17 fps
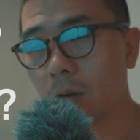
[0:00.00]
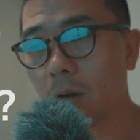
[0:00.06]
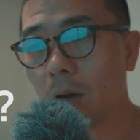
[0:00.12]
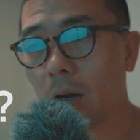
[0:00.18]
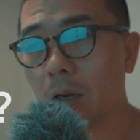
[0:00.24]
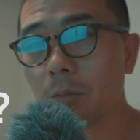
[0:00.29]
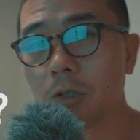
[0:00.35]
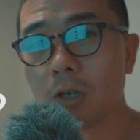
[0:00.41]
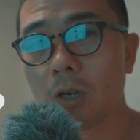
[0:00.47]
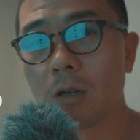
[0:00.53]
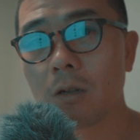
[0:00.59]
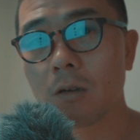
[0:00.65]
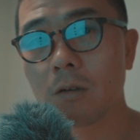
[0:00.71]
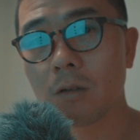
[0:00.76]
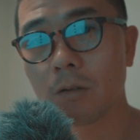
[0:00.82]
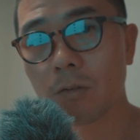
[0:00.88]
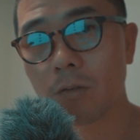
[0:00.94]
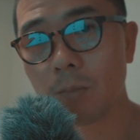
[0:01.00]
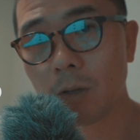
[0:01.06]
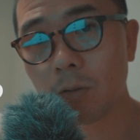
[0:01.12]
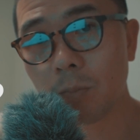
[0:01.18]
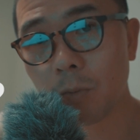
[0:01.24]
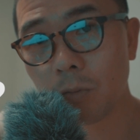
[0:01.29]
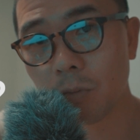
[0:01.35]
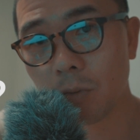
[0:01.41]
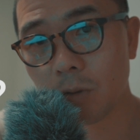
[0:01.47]
아니면 차라리 그냥
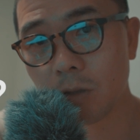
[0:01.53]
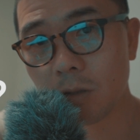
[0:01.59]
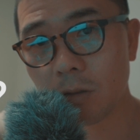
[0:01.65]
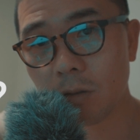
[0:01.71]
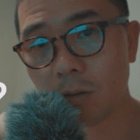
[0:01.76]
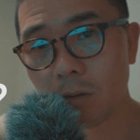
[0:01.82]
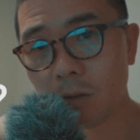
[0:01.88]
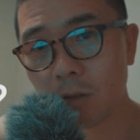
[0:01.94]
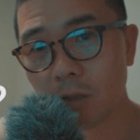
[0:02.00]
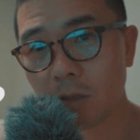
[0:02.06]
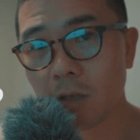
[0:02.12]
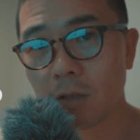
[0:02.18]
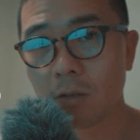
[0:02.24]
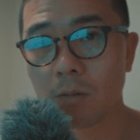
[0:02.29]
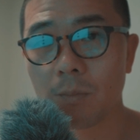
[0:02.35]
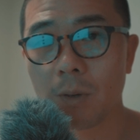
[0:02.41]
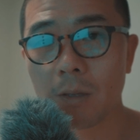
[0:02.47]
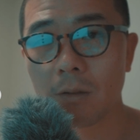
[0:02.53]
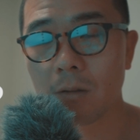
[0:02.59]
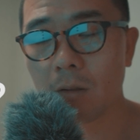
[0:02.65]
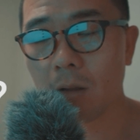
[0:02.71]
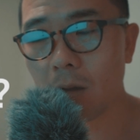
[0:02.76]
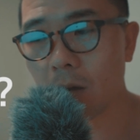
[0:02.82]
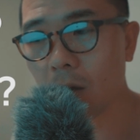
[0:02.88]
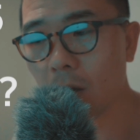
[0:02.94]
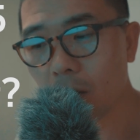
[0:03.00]
스마트폰으로 찍는 기자들은
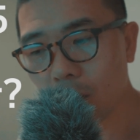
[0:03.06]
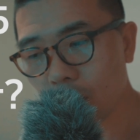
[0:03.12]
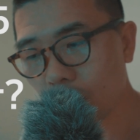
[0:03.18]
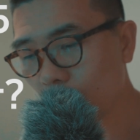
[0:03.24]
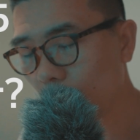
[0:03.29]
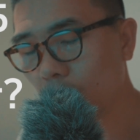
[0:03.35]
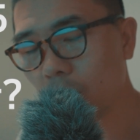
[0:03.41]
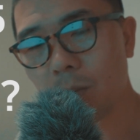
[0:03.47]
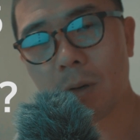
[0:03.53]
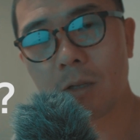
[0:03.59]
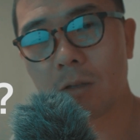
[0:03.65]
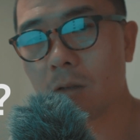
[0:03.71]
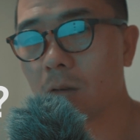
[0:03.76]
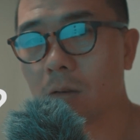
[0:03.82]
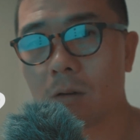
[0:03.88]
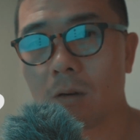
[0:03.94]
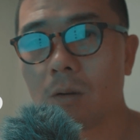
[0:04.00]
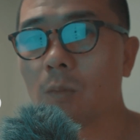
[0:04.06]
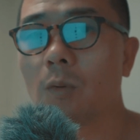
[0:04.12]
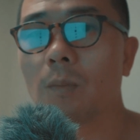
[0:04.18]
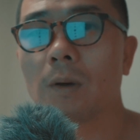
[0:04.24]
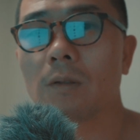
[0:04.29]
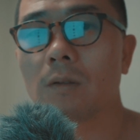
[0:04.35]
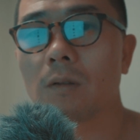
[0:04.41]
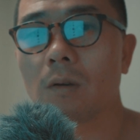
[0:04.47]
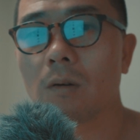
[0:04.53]
봤는데 소니 바디는 거의 못
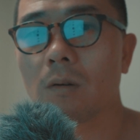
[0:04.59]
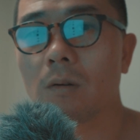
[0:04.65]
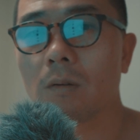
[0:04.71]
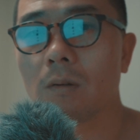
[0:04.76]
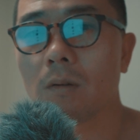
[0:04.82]
봤어요.